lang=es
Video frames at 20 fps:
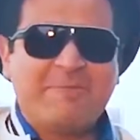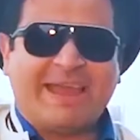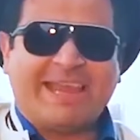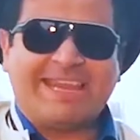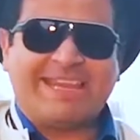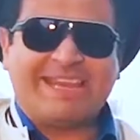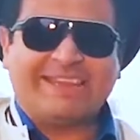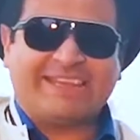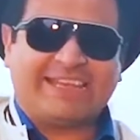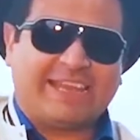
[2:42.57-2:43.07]

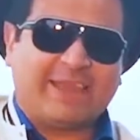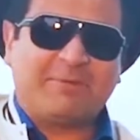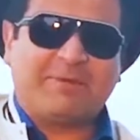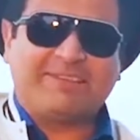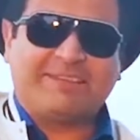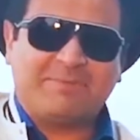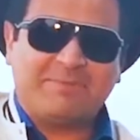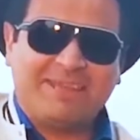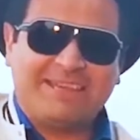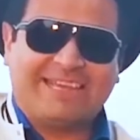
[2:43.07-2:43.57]
imagínate que
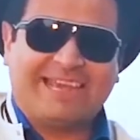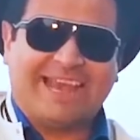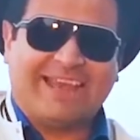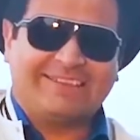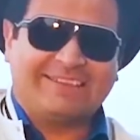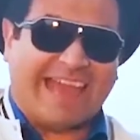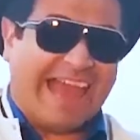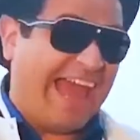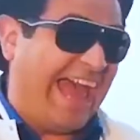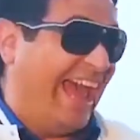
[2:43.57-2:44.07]
vas a mi
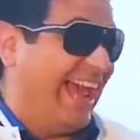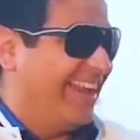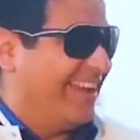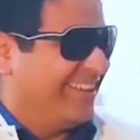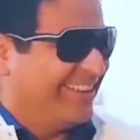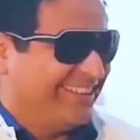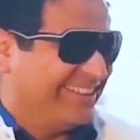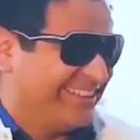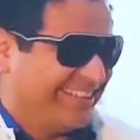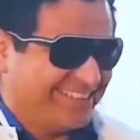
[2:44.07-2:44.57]
casa. Ah,